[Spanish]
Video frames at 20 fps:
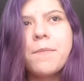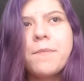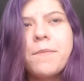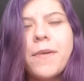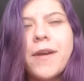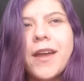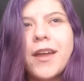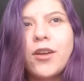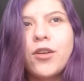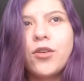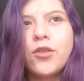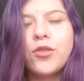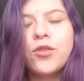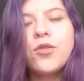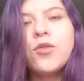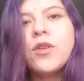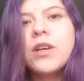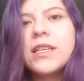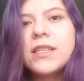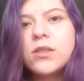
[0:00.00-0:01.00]
pero
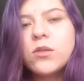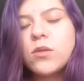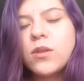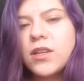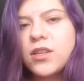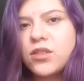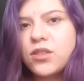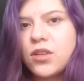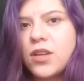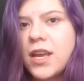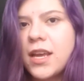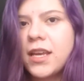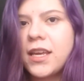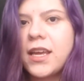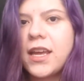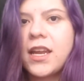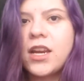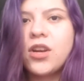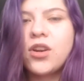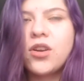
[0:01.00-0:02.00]
no es una historia
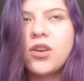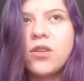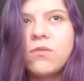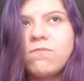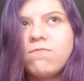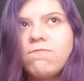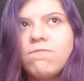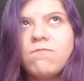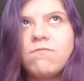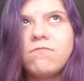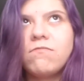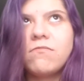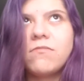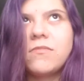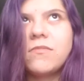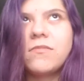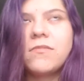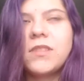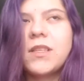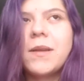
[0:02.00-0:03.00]
que
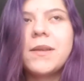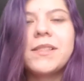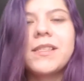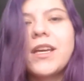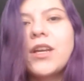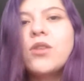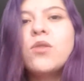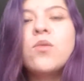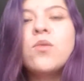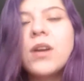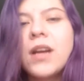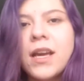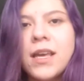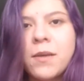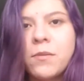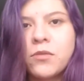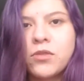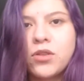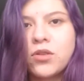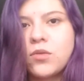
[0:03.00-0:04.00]
sabes que nunca
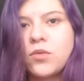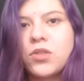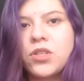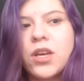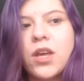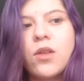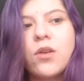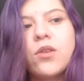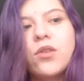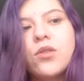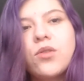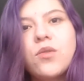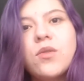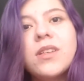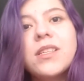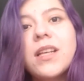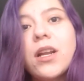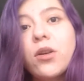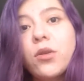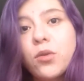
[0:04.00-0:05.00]
hayamos escuchado, no
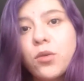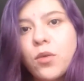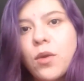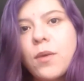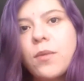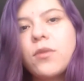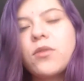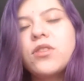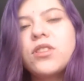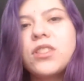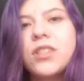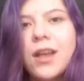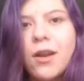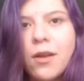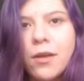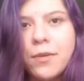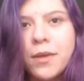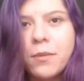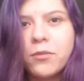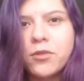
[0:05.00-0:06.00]
es algo nuevo, ya
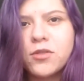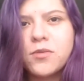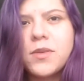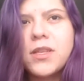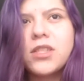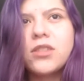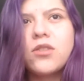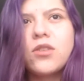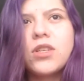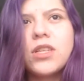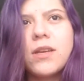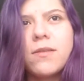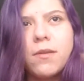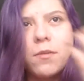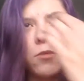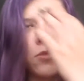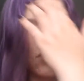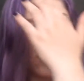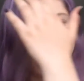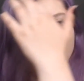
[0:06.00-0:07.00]
lo habíamos visto, ya
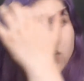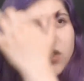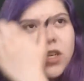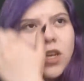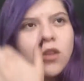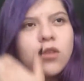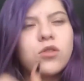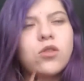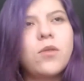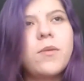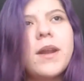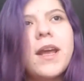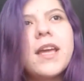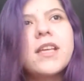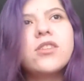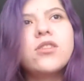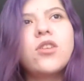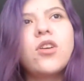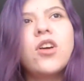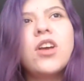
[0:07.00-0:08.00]
habíamos escuchado sobre
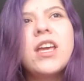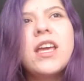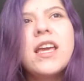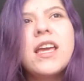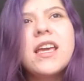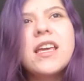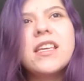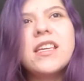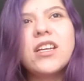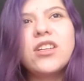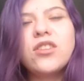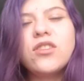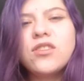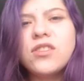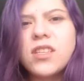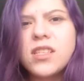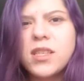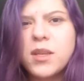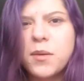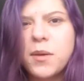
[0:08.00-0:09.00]
eso y
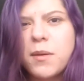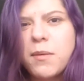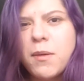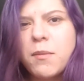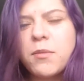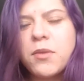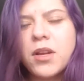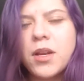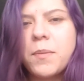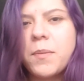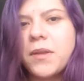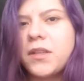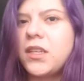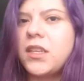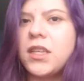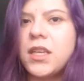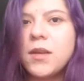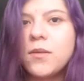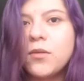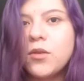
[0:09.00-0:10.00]
entonces se vuelve muy
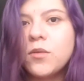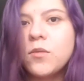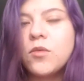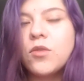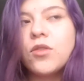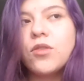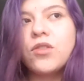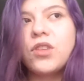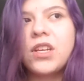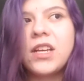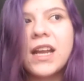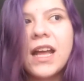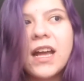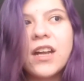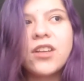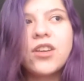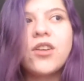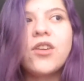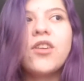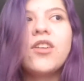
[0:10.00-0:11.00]
repetitivo, muy
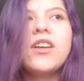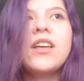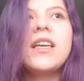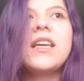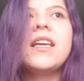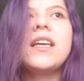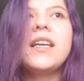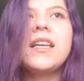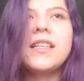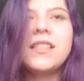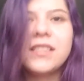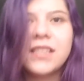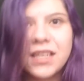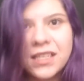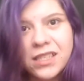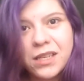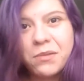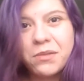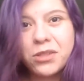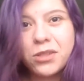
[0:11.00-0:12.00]
rutinario y
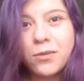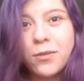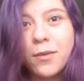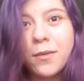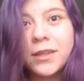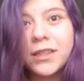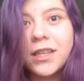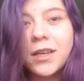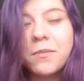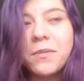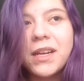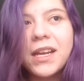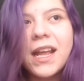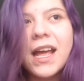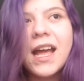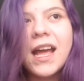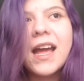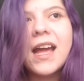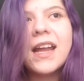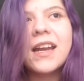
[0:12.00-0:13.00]
ya sabes cómo va a
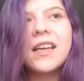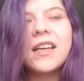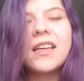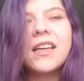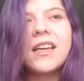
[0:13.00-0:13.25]
terminar,